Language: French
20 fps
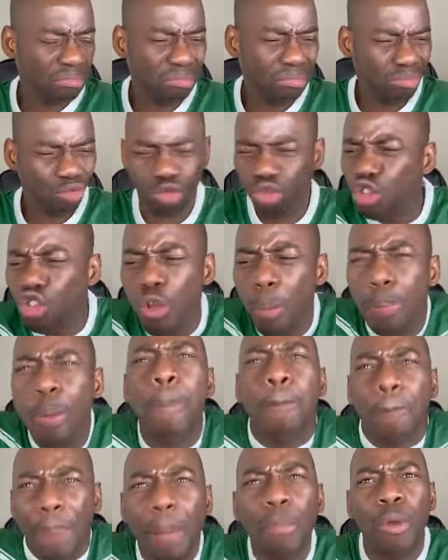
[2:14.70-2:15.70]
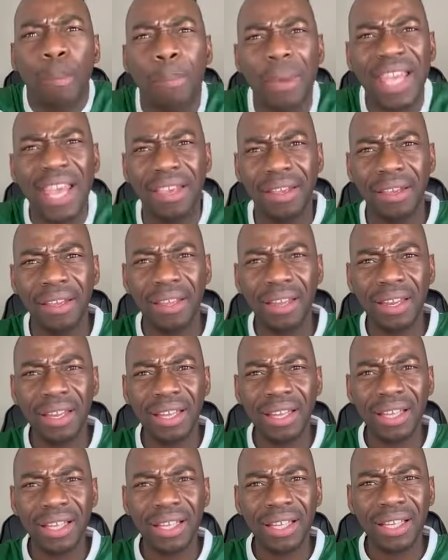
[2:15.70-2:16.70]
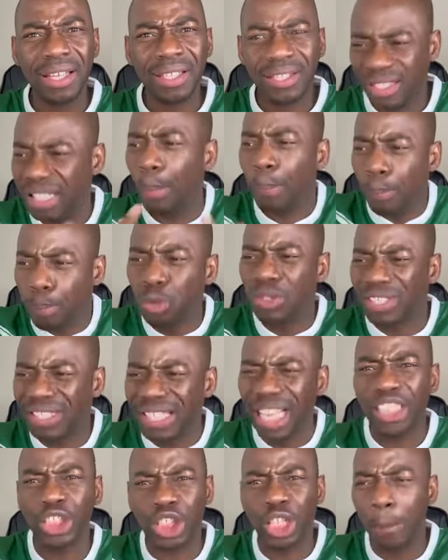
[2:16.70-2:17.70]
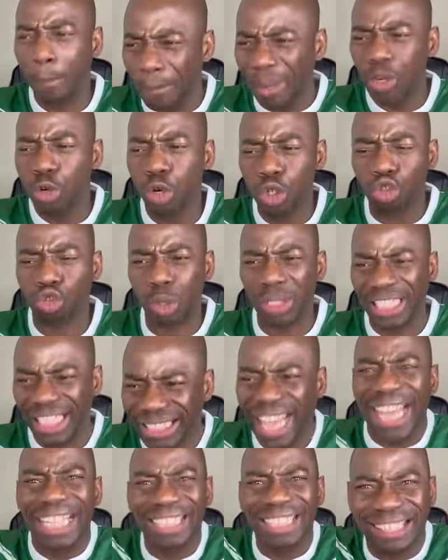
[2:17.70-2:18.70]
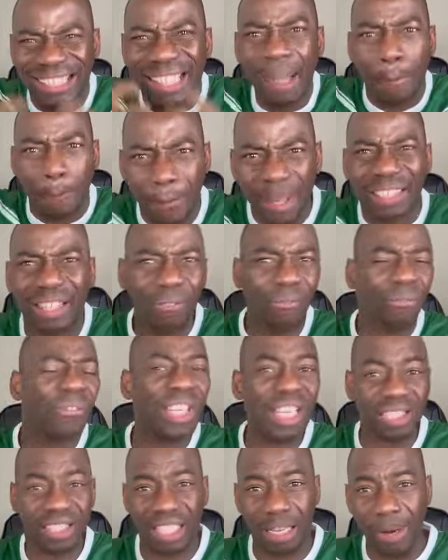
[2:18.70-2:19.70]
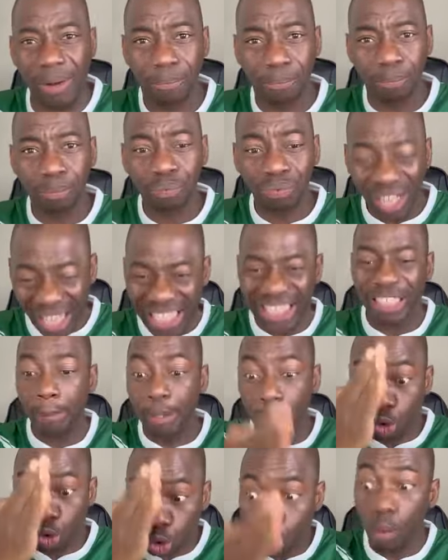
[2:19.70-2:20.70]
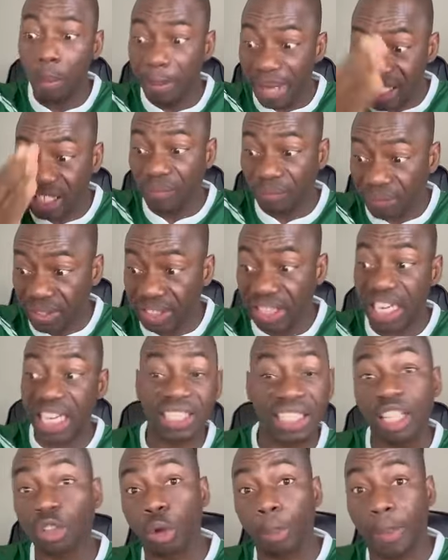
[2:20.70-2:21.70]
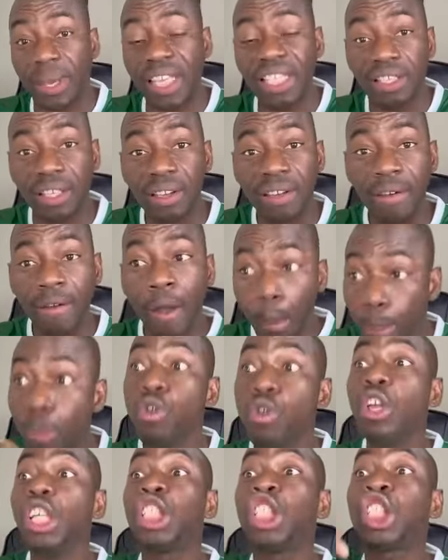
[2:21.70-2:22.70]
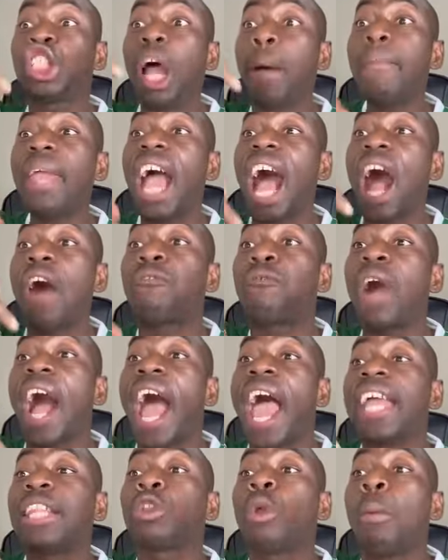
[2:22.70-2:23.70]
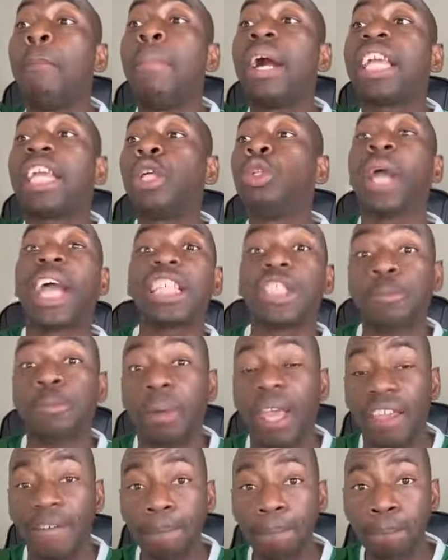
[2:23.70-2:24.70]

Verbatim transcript: Tu ne peux pas me payer. C'est pour ça que j'ai pris le soin d'être indépendant financièrement et j'ai mis tous mes enfants dans les entreprises pour ne jamais avoir à être manqué de respect.